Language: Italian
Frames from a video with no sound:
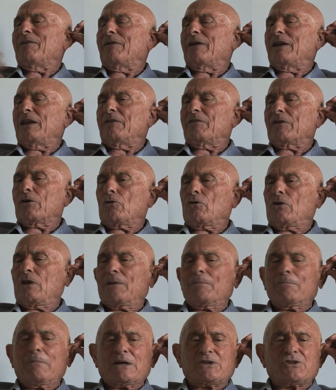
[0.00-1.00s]
venivano gli
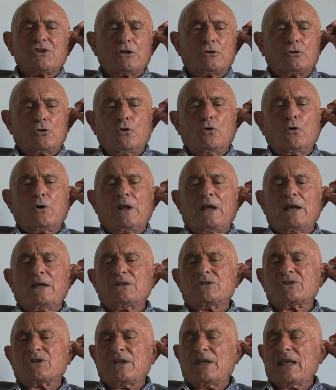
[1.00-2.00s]
ambasciatori a
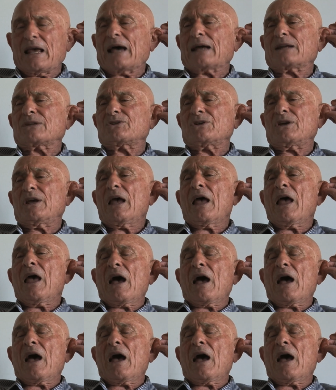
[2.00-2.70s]
insegnarci,